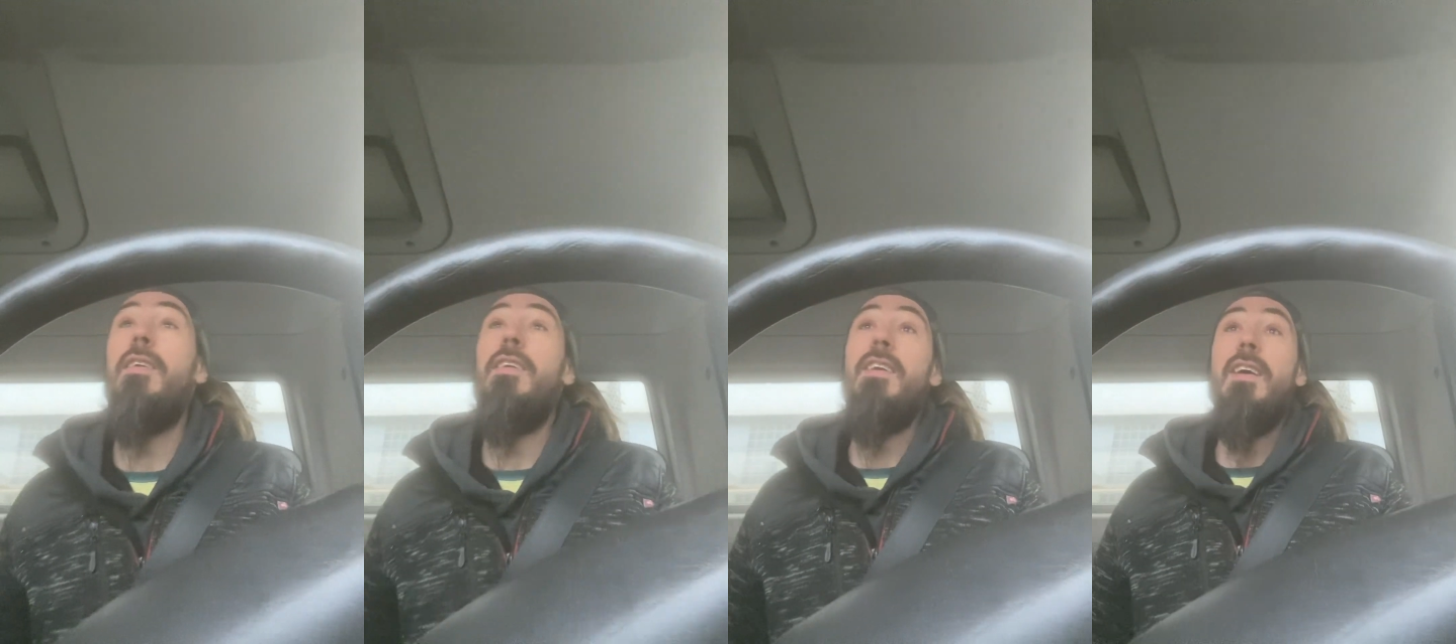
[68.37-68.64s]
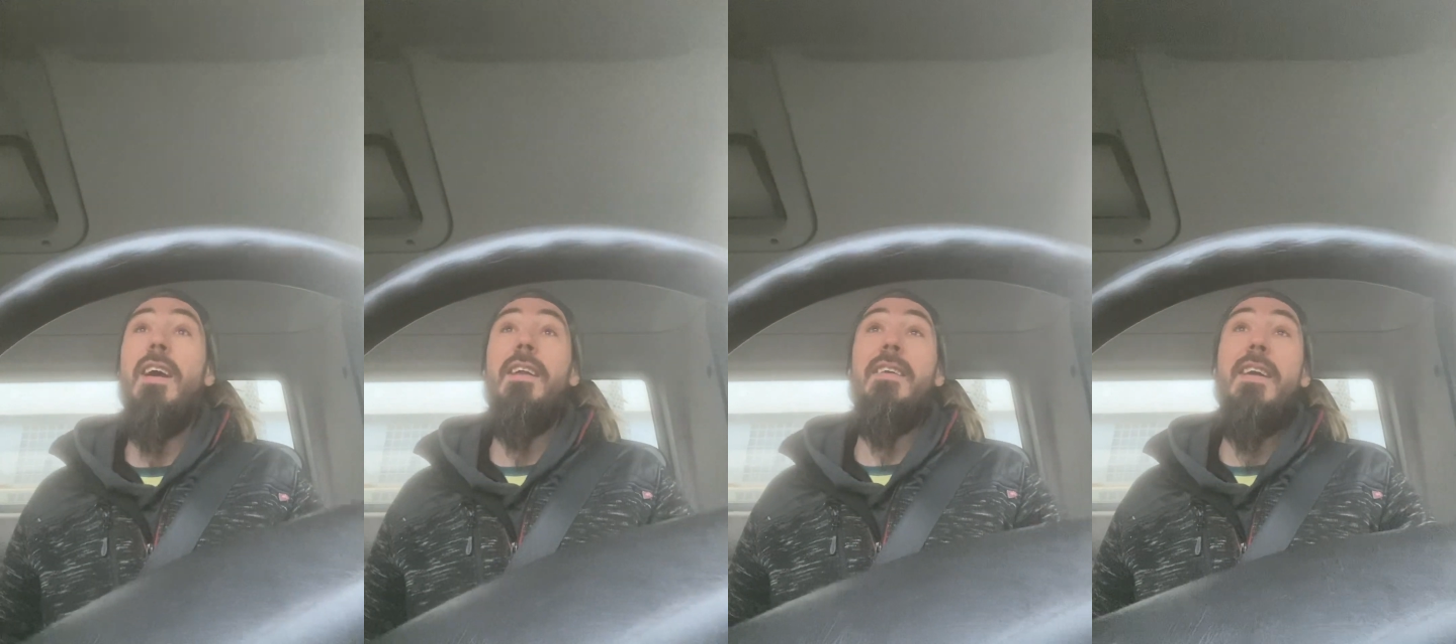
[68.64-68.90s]
die
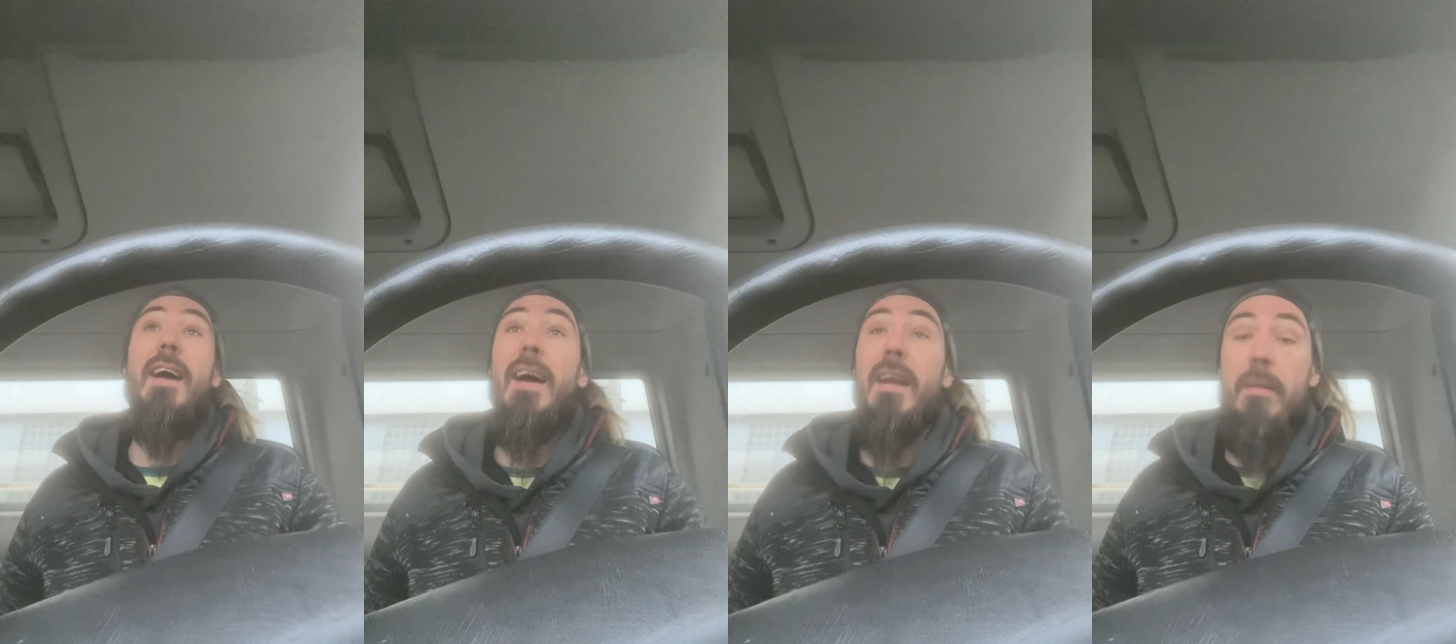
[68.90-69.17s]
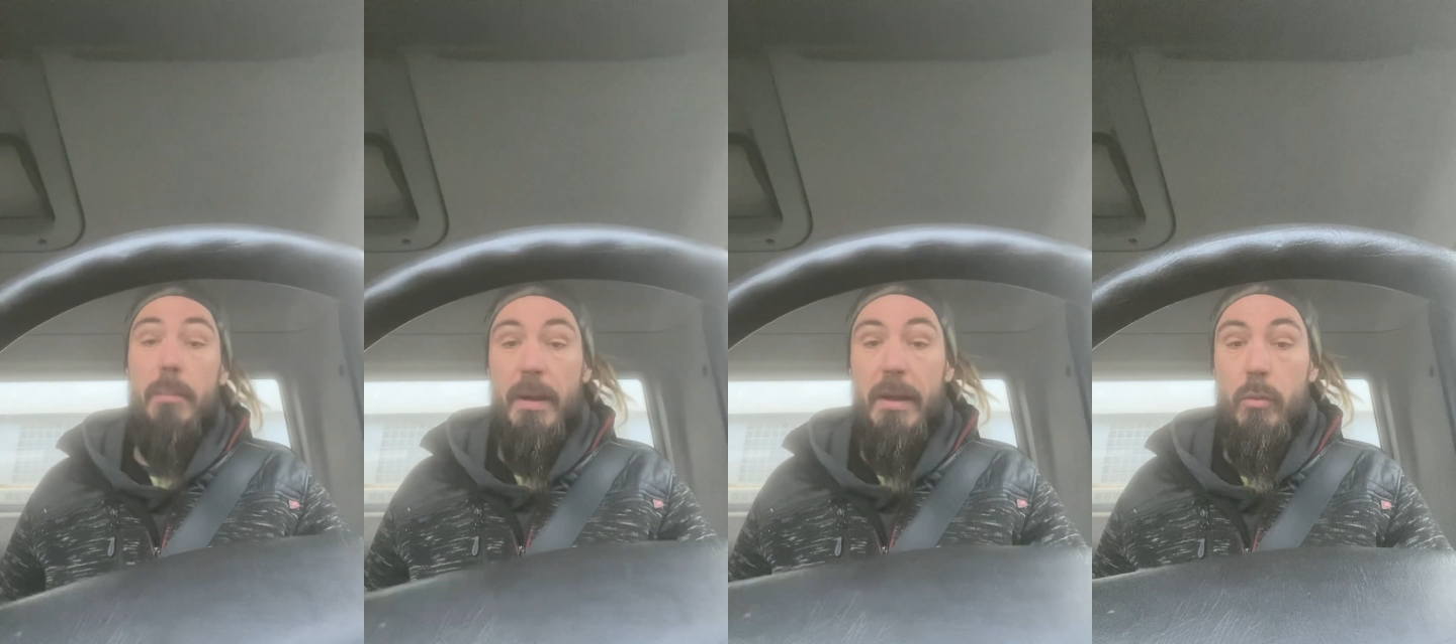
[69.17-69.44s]
radikale
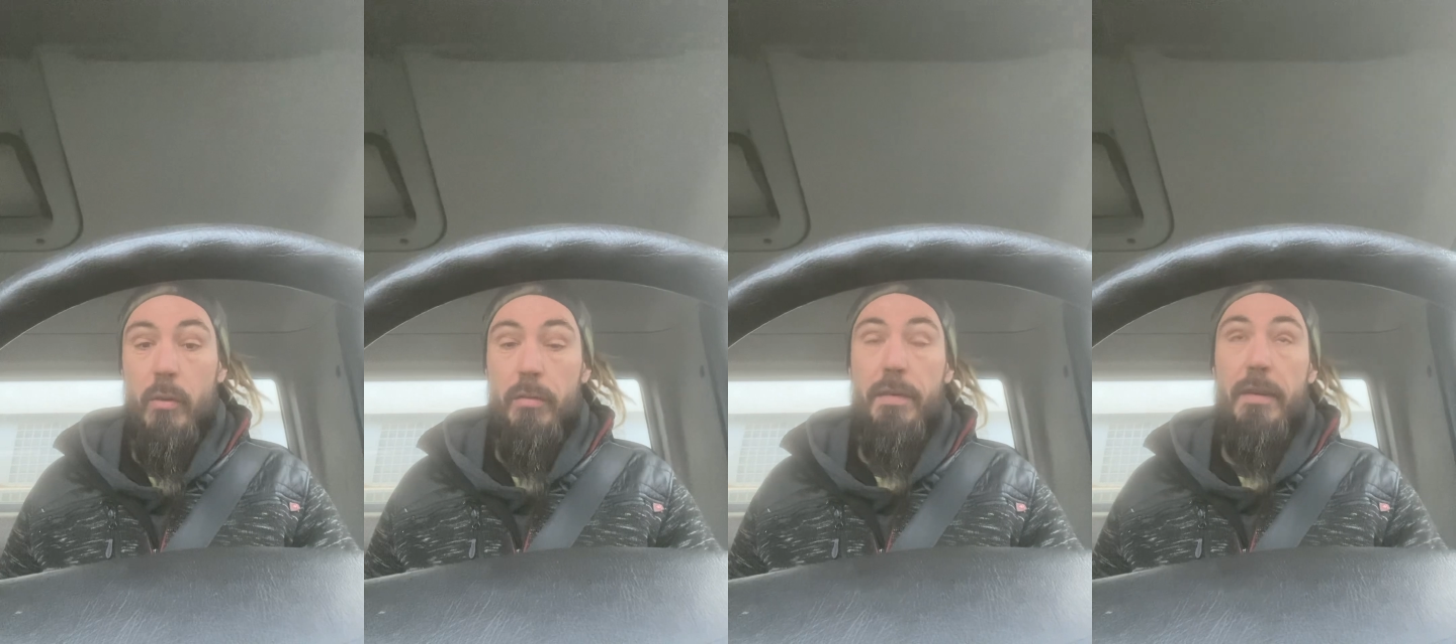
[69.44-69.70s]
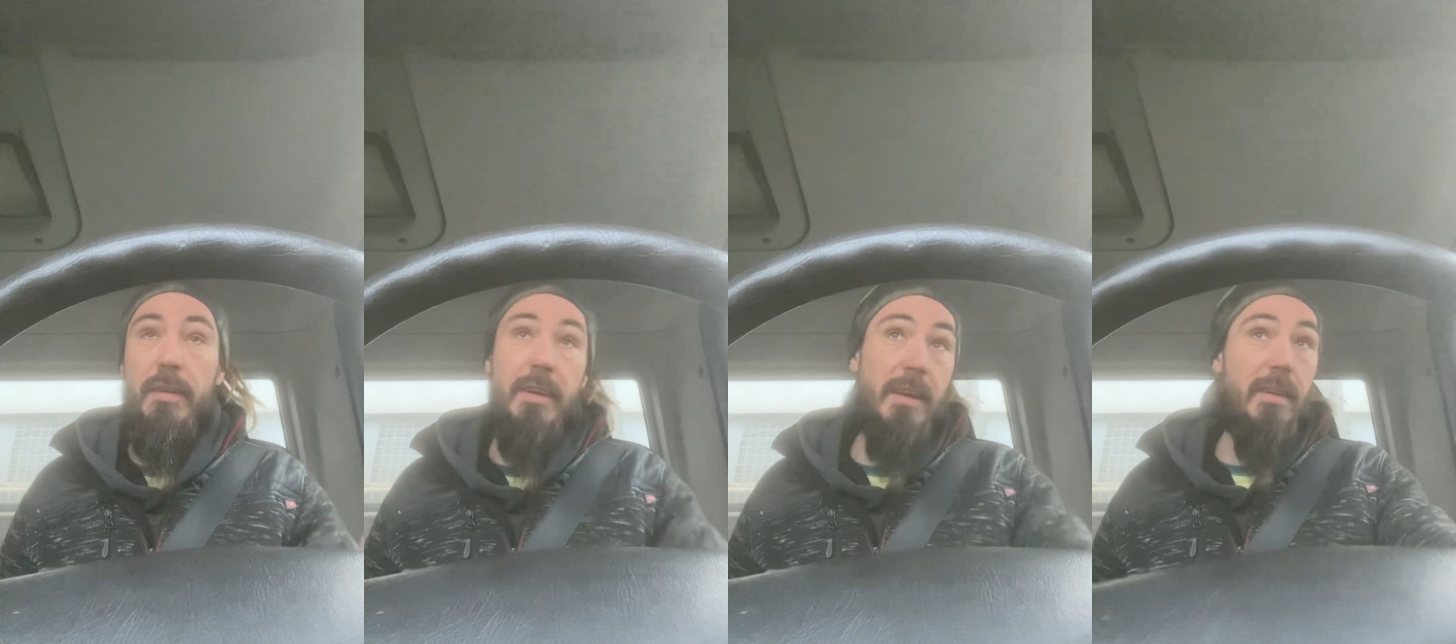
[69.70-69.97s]
Meinungen
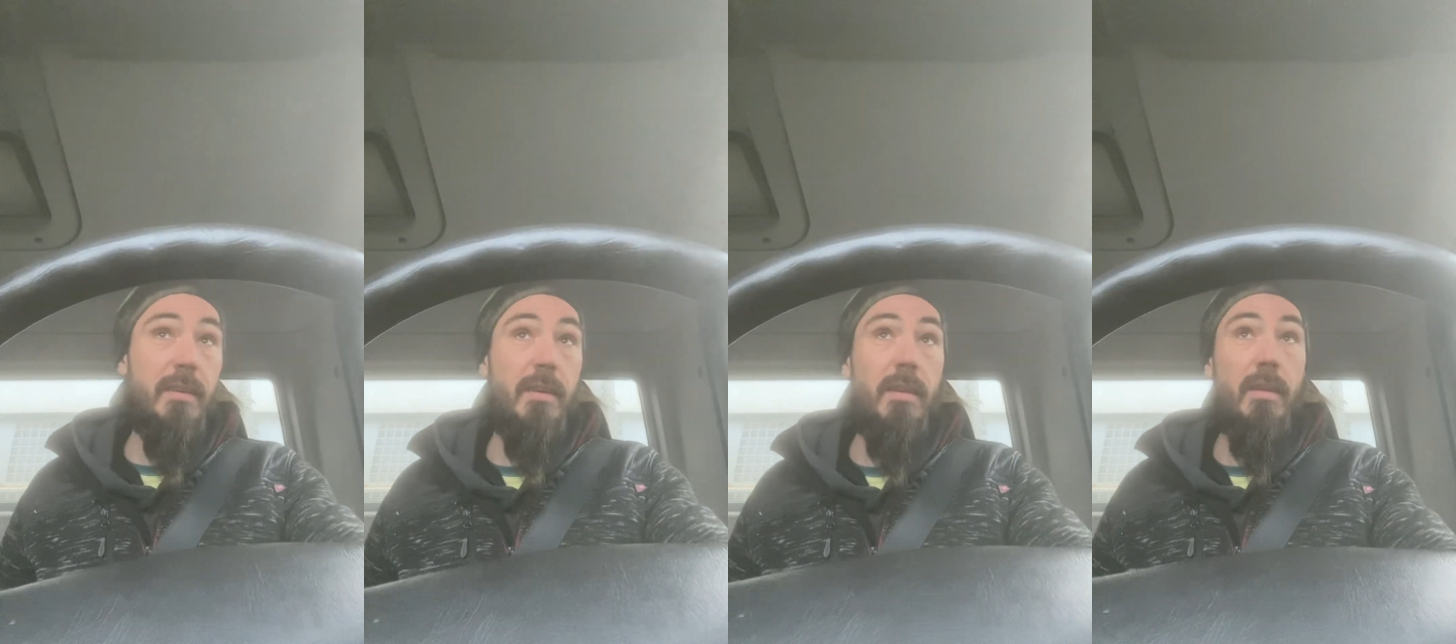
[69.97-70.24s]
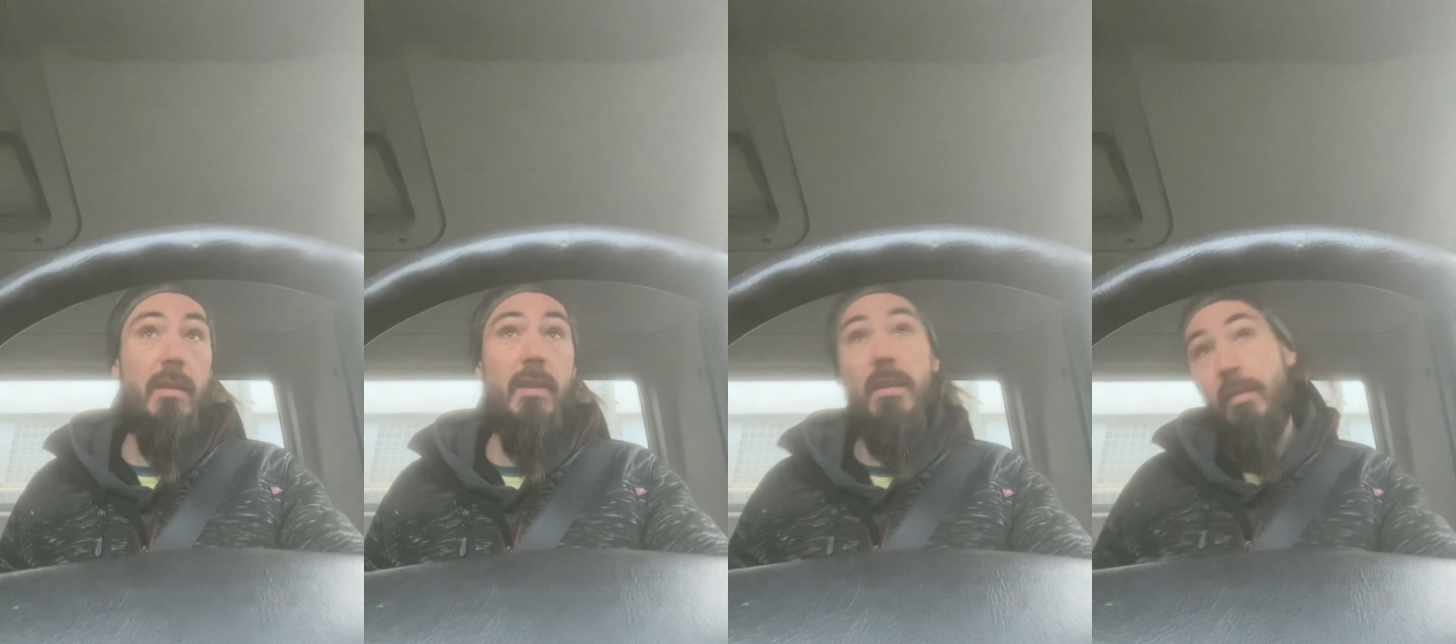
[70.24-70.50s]
vertreten
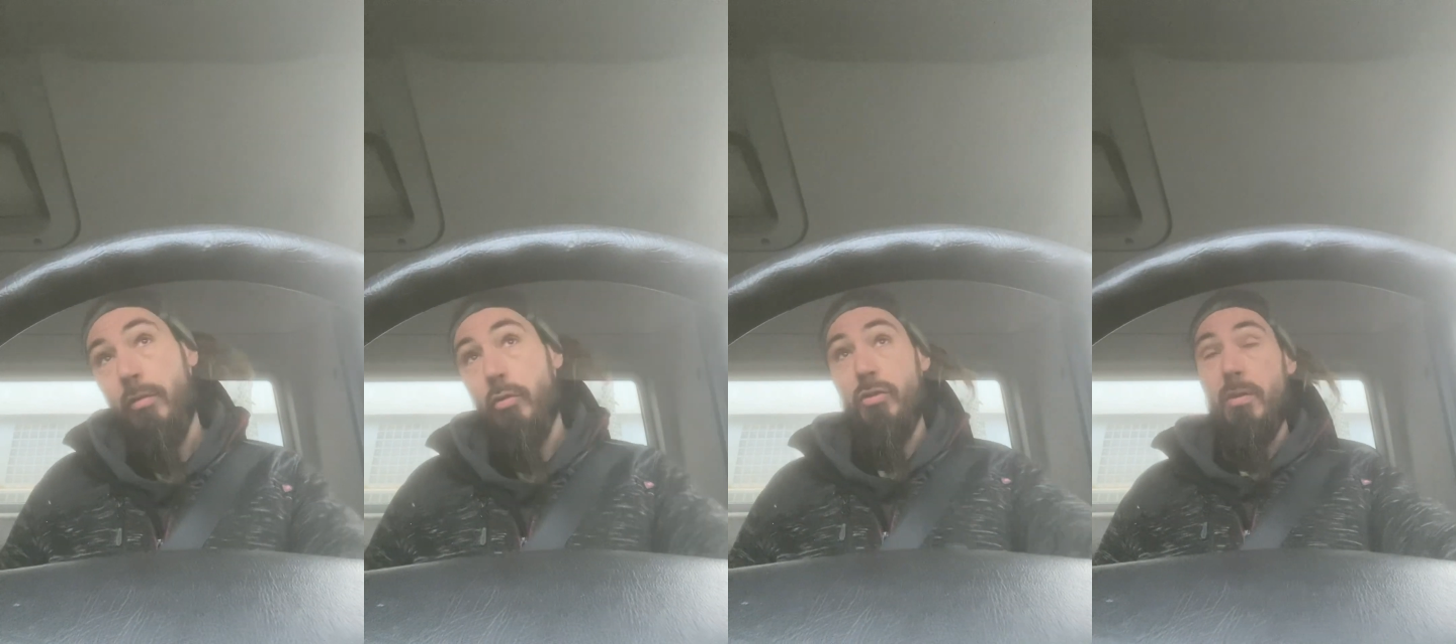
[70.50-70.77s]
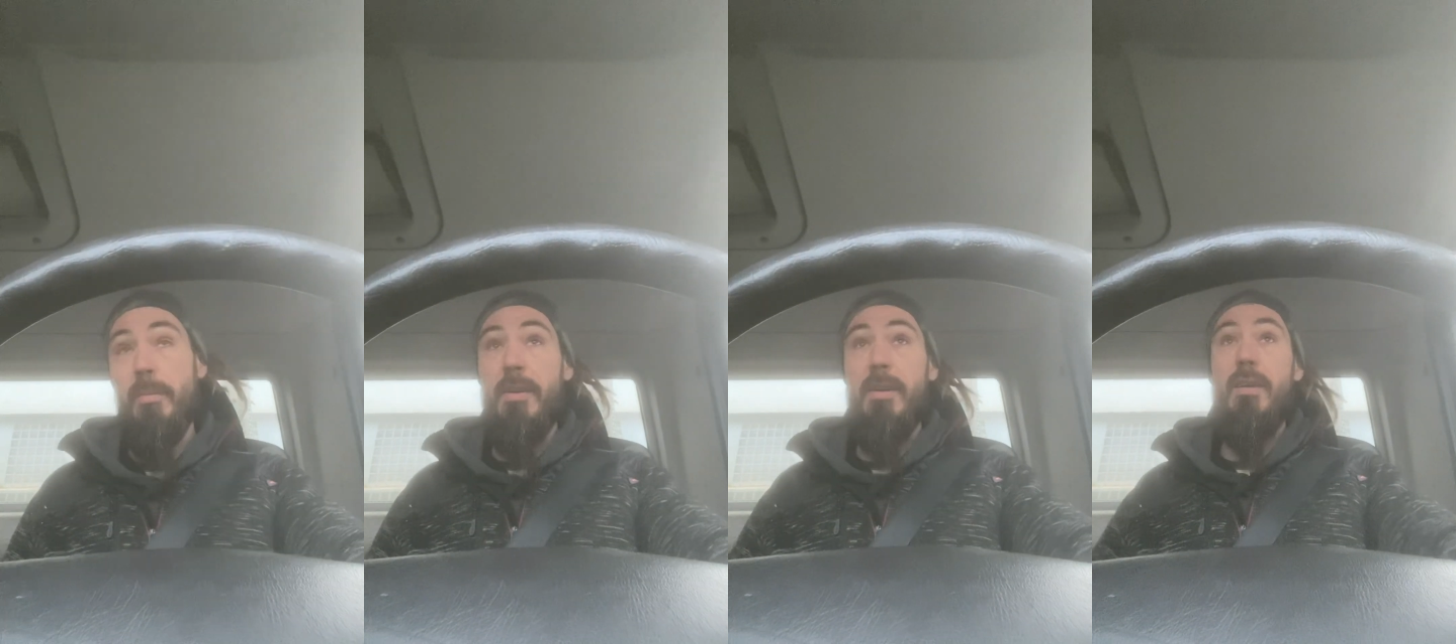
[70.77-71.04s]
in
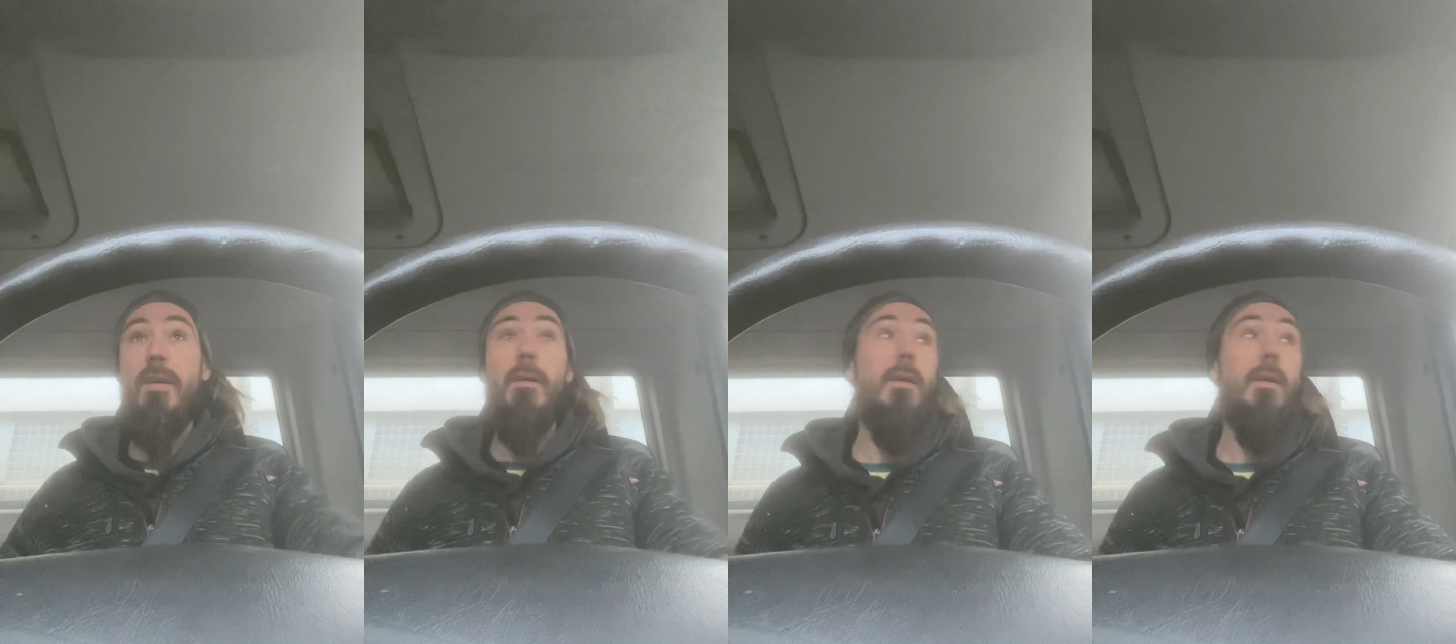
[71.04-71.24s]
Social Media,